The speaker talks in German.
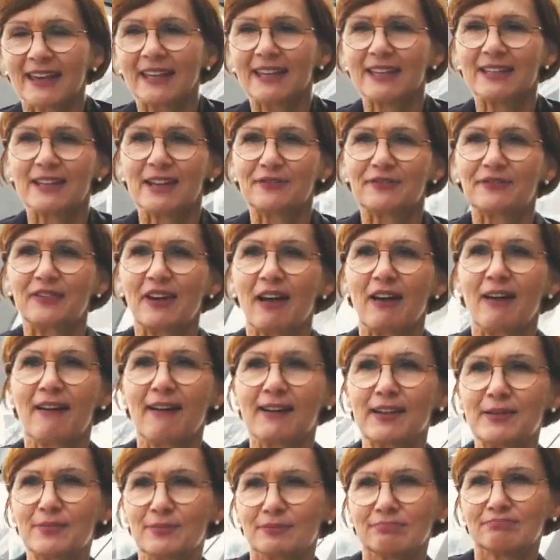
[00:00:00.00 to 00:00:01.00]
Kinder
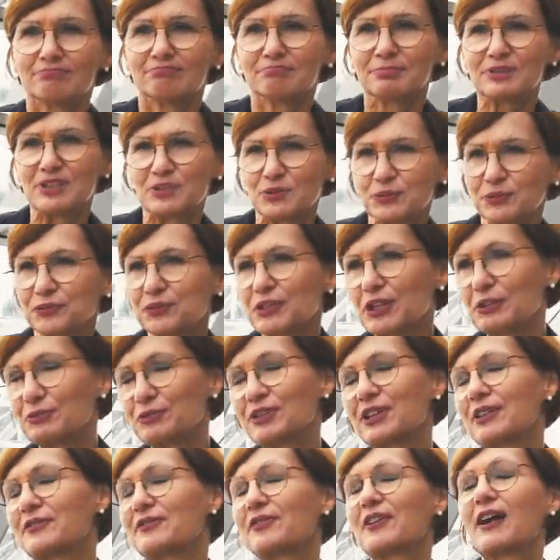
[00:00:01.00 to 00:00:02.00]
fragen bis zu
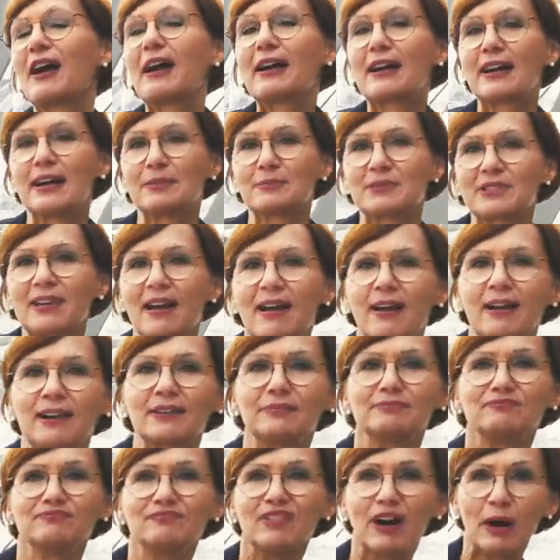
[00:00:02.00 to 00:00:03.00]
400 Fragen am Tag.
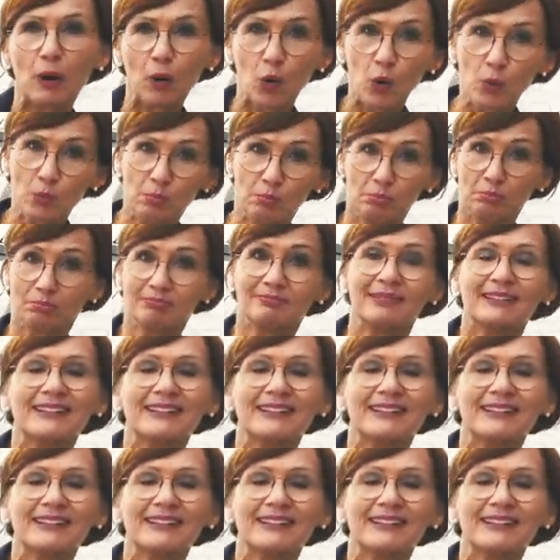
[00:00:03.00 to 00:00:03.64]
Warum?